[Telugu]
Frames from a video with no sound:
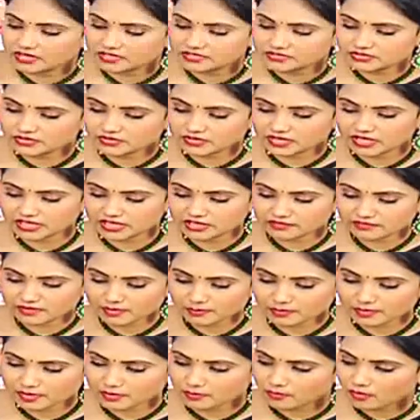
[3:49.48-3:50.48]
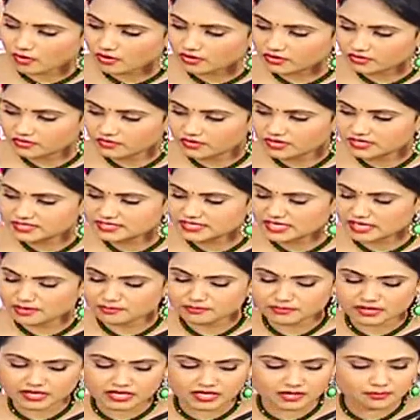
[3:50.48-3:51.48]
సో కింద వైపున బార్డర్ కూడా
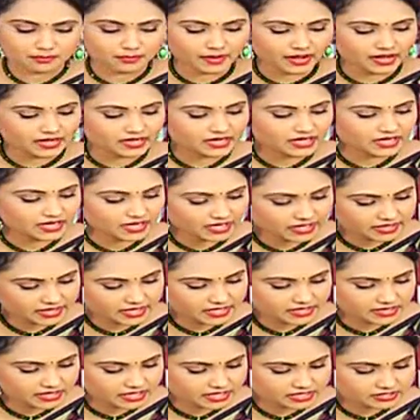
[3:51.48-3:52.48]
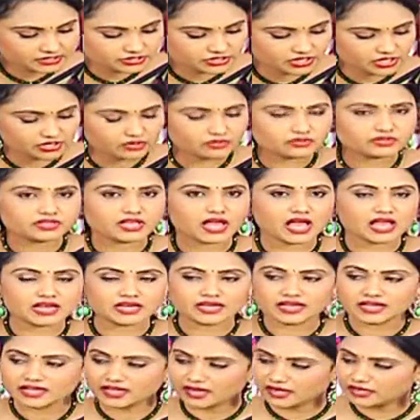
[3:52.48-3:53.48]
సేమ్ మనకి పైన ఏదైతే ఇచ్చారో
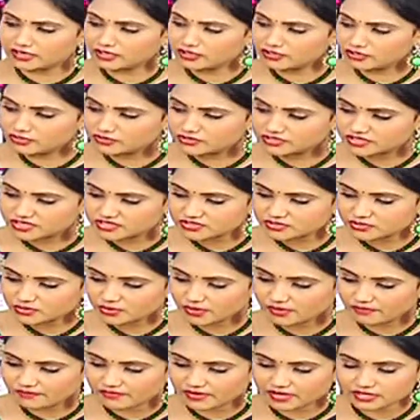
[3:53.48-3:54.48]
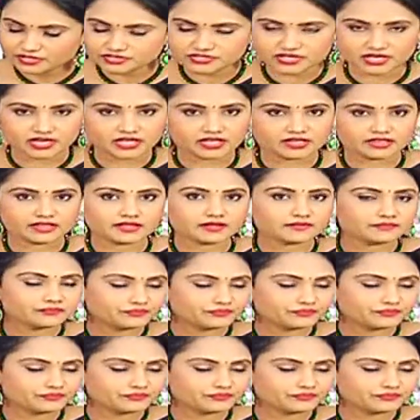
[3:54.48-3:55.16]
దాన్నే కంటిన్యూ చేస్తూ ఇవ్వడం జరిగింది